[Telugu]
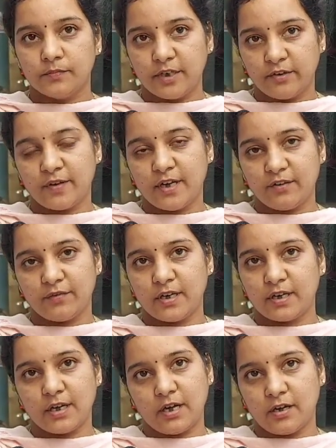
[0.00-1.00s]
డిఫరెంట్
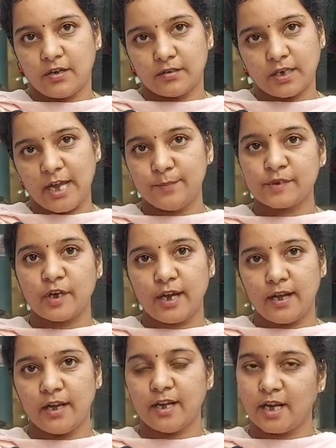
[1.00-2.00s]
డిఫరెంట్ టైమ్స్లో
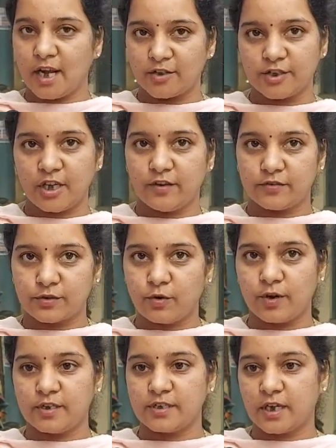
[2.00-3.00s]
వెళ్ళి నేను అర్జీలు
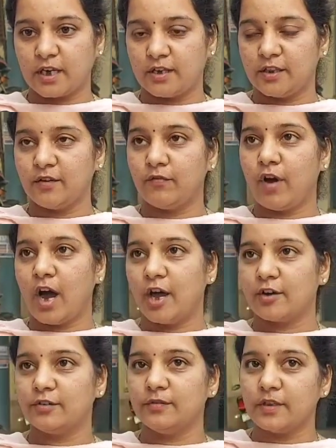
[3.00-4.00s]
ఇచ్చుకోవడం జరిగింది
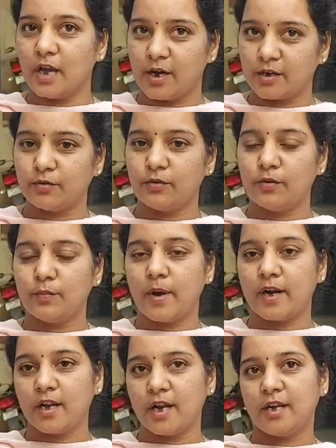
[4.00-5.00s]
వారు నాకు
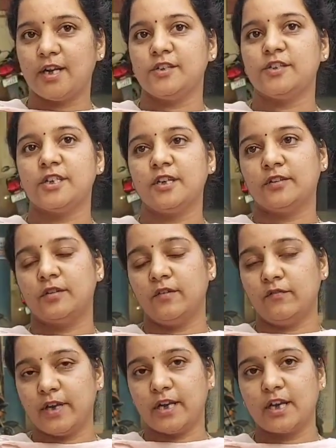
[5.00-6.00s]
మండలం నుంచి
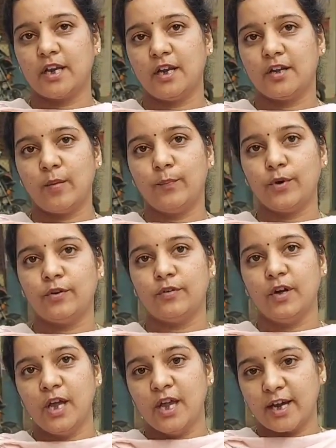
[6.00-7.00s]
వీళ్ళకి డబ్బులు
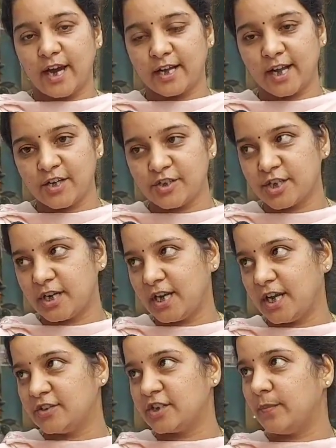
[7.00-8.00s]
కేటాయించండి
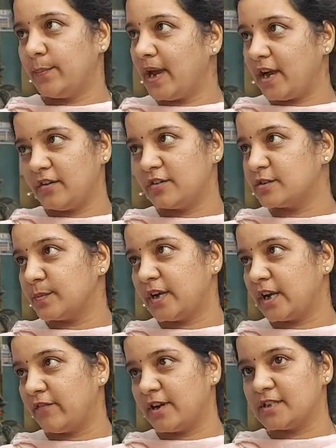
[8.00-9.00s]
అని చెప్పి
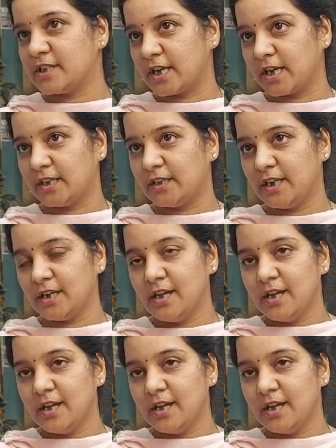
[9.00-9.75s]
అనౌన్స్మెంట్ ఇవ్వడం జరిగింది